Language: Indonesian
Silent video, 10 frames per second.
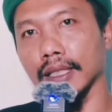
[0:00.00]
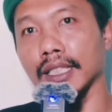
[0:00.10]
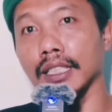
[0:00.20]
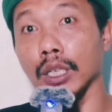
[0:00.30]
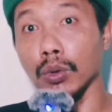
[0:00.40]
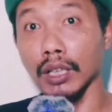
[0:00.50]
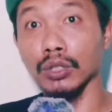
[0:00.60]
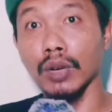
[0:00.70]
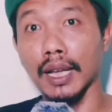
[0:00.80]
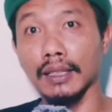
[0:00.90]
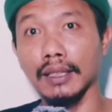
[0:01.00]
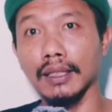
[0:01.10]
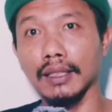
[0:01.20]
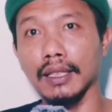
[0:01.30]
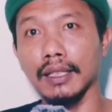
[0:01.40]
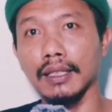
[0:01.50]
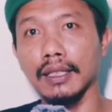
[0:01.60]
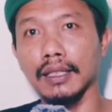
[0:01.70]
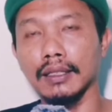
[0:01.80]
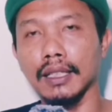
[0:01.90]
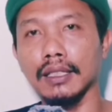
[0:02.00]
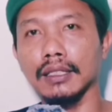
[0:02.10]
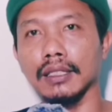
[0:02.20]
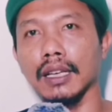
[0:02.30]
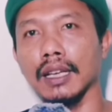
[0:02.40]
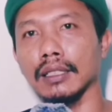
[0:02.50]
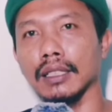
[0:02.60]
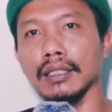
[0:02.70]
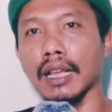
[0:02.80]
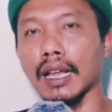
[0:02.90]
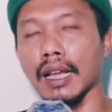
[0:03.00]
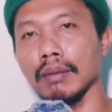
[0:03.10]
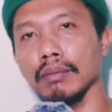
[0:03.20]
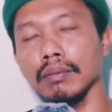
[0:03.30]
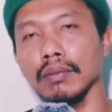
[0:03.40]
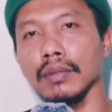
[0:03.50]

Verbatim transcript: Ini di luar sholat. Jadi setelah kita salam